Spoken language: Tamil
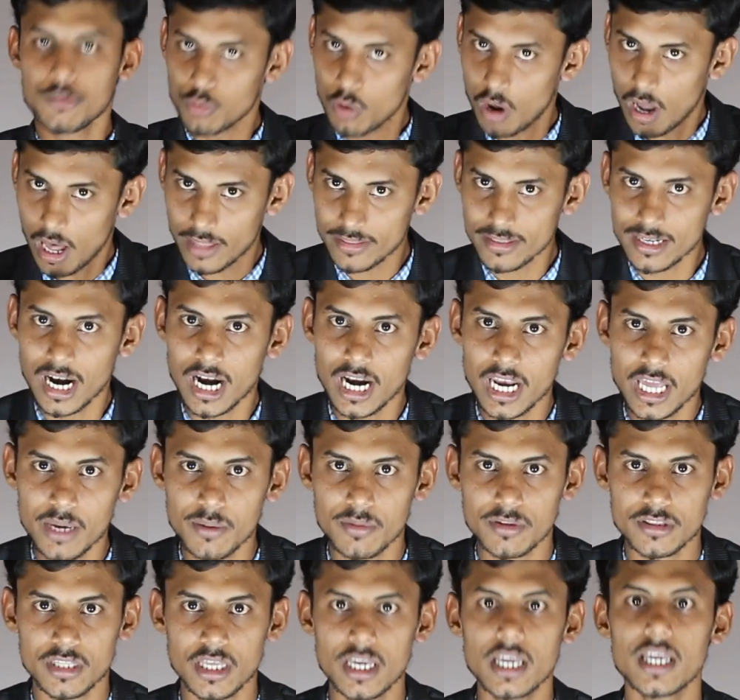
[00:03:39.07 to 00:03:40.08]
ஸோ அதனாலே
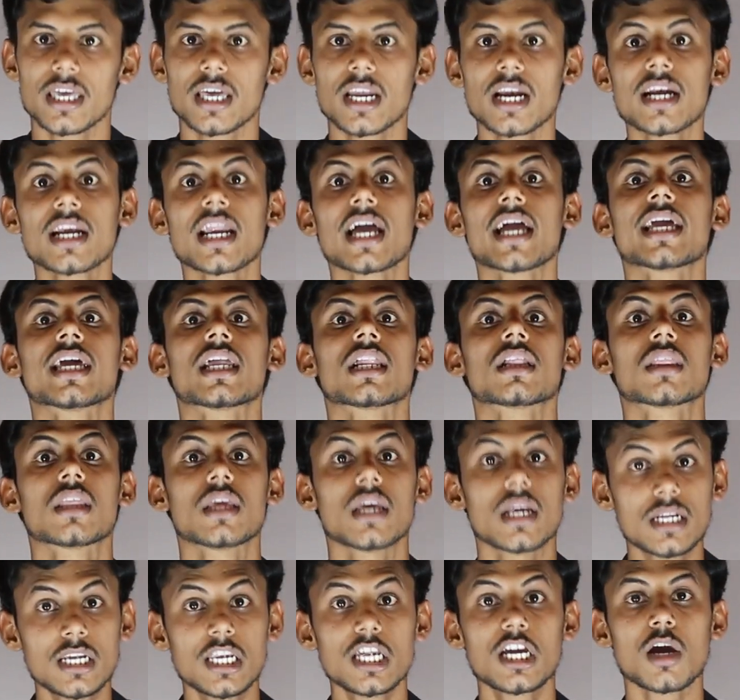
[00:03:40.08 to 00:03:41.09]
வந்து
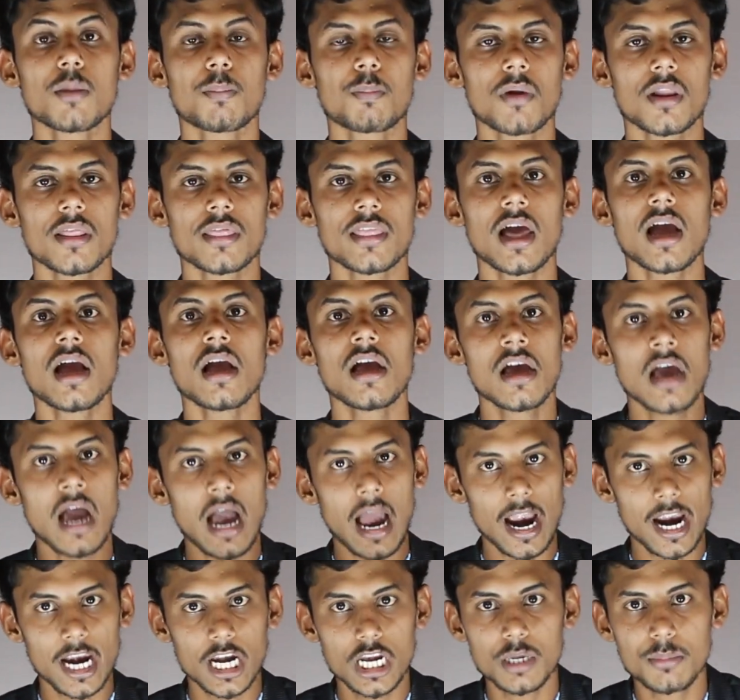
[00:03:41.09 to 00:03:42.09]
இரண்டாயிரத்தி எட்டுக்கு அப்புறம் தான்
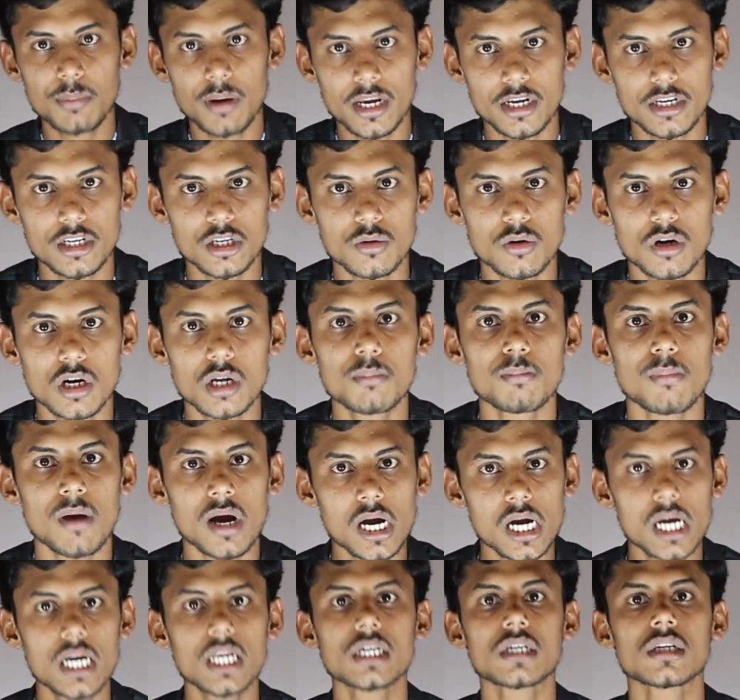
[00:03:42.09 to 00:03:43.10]
ஐடிபிஐ நிறுவனம்
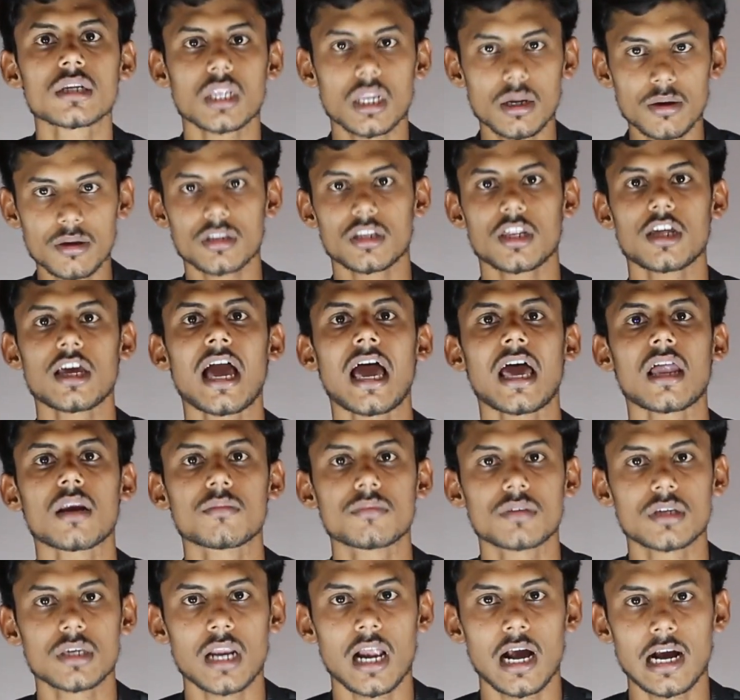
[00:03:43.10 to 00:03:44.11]
மக்களுக்கு சேவை செய்ய
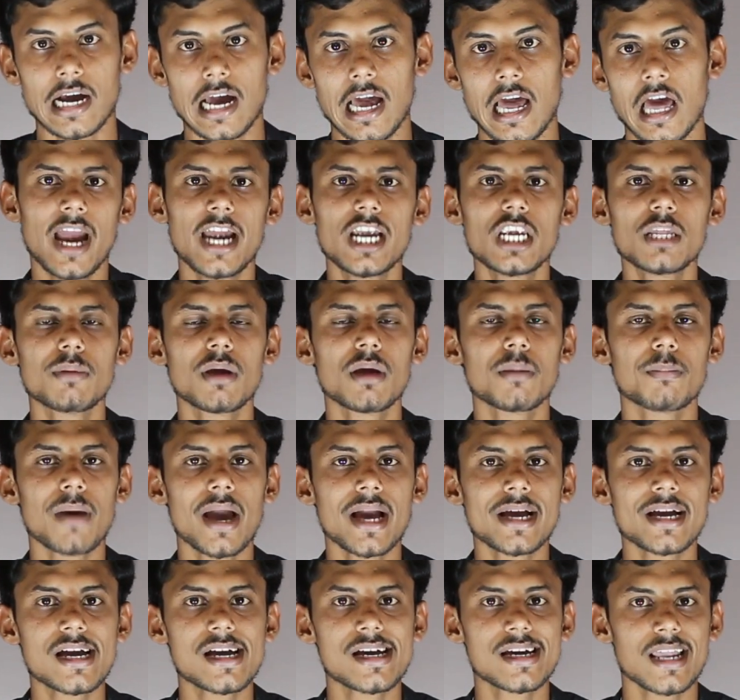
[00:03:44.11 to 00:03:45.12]
ஆரம்பிக்கிறாங்க ஐடிபிஐ
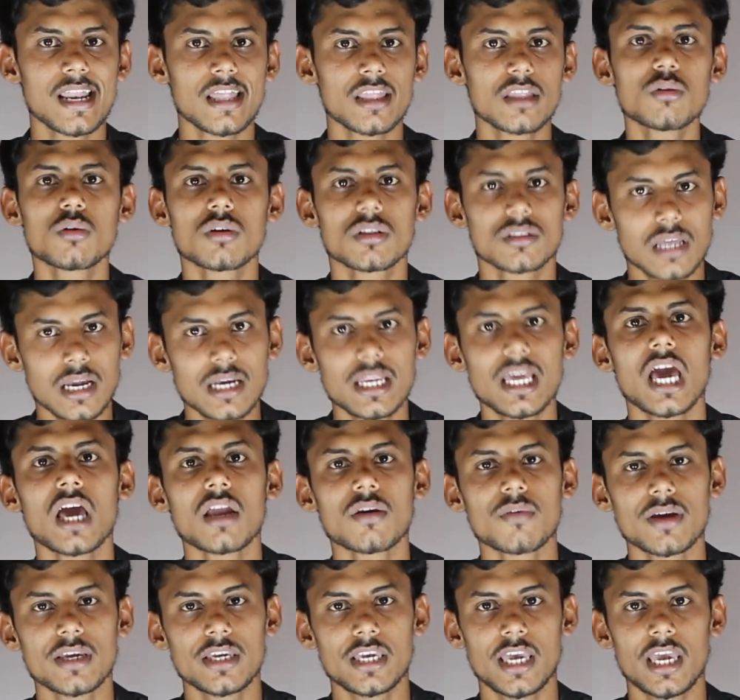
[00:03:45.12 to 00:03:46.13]
பேங்குங்கிறது ஒரு
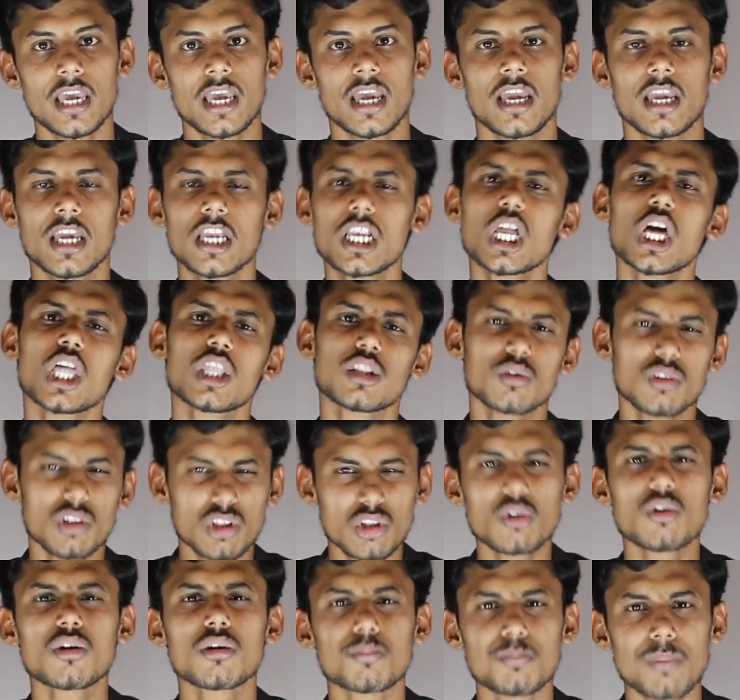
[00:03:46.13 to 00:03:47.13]
தனியார் வங்கி இல்லை அது
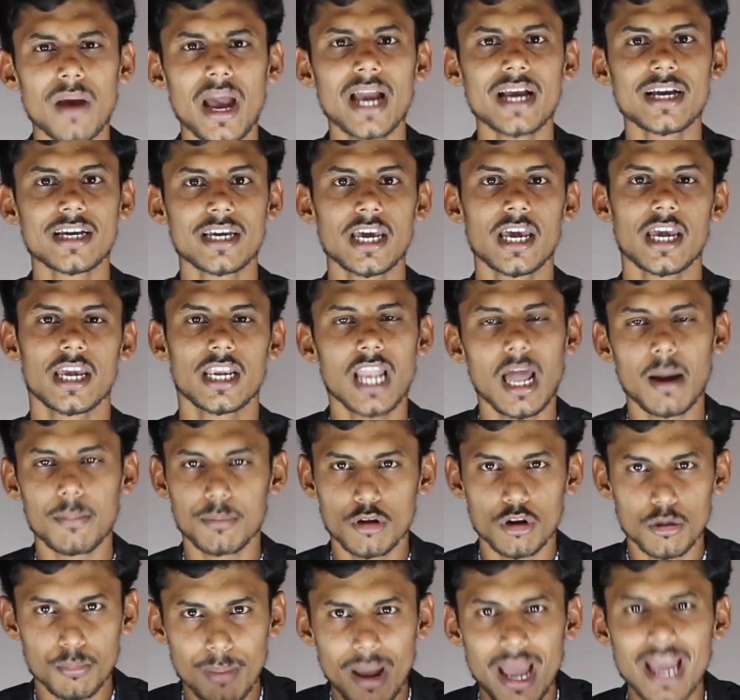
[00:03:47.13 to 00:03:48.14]
ஏதோ ஒரு பேங்க்கு இல்லை
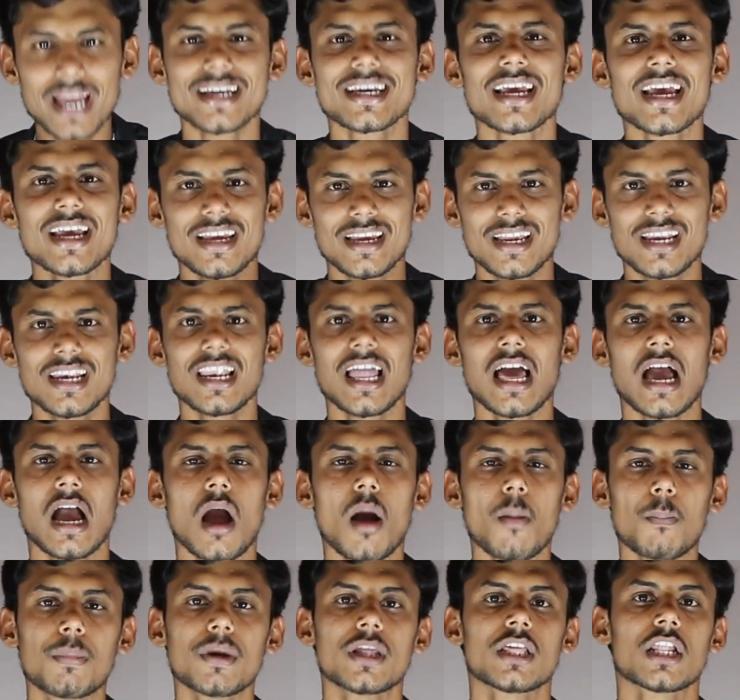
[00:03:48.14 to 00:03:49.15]
அப்படி ஒரு பேங்க்கே இல்லை
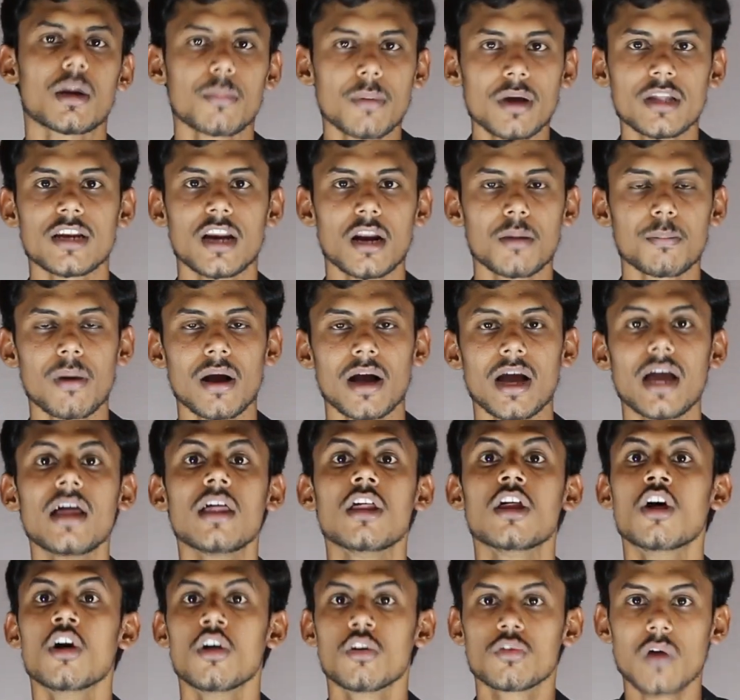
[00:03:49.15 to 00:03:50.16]
அப்படிங்கிற மாதிரி நினைப்பாங்க
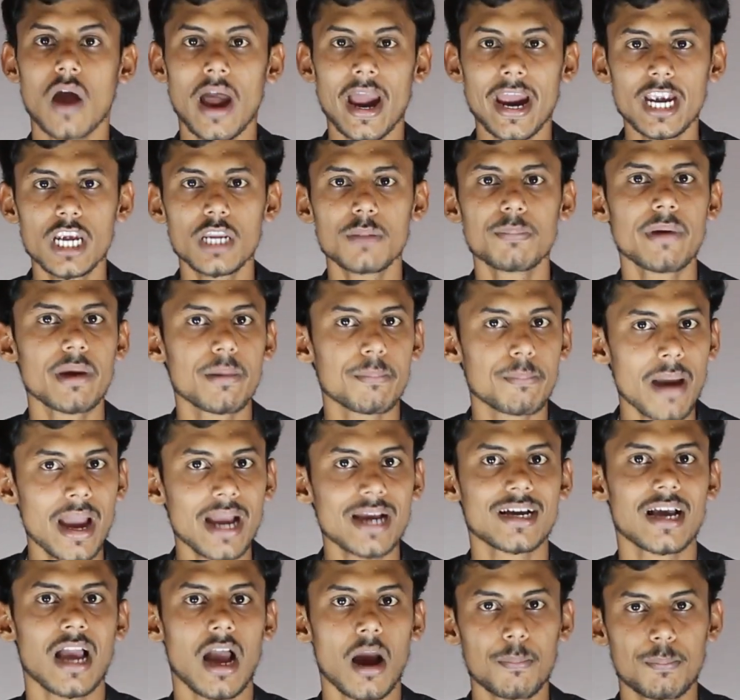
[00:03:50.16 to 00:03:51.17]
ஸோ ஐடிபிஐ
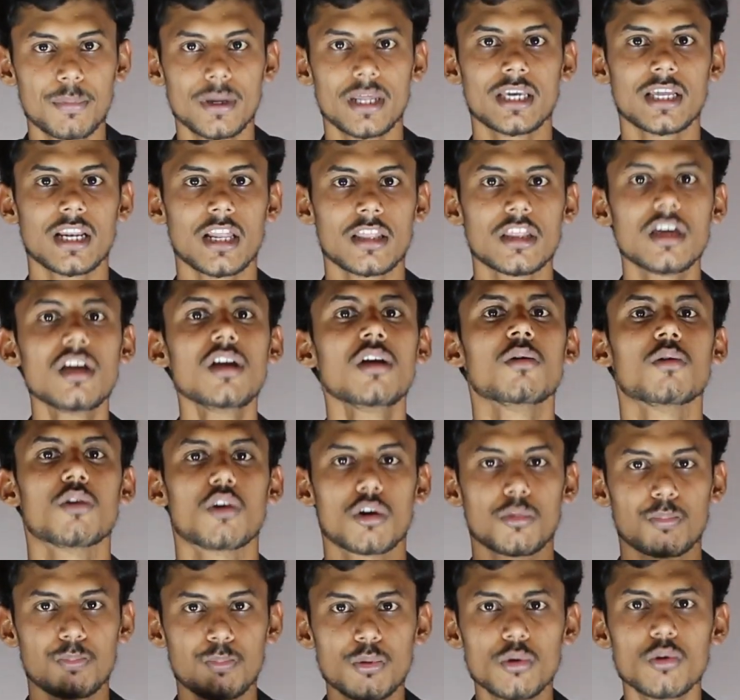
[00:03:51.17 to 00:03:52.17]
பேங்க் அப்படிங்கிறது
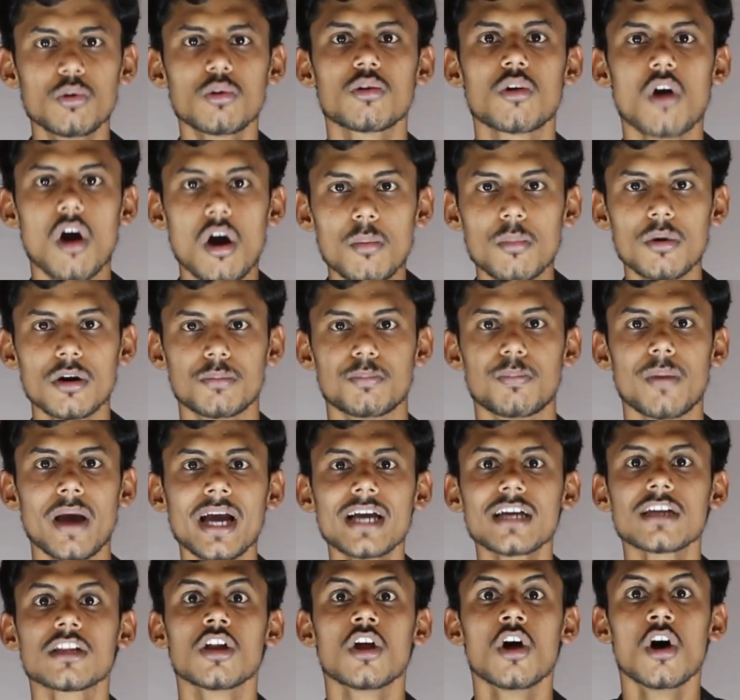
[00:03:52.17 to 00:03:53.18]
ஒரு பியூ கவர்மெண்ட்
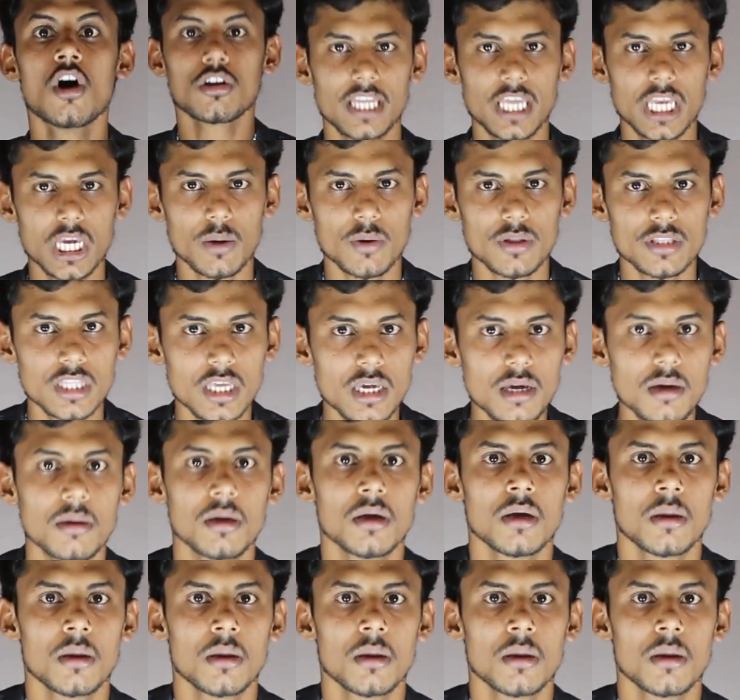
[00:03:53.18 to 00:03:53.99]
பேங்க் நீங்கள் வந்து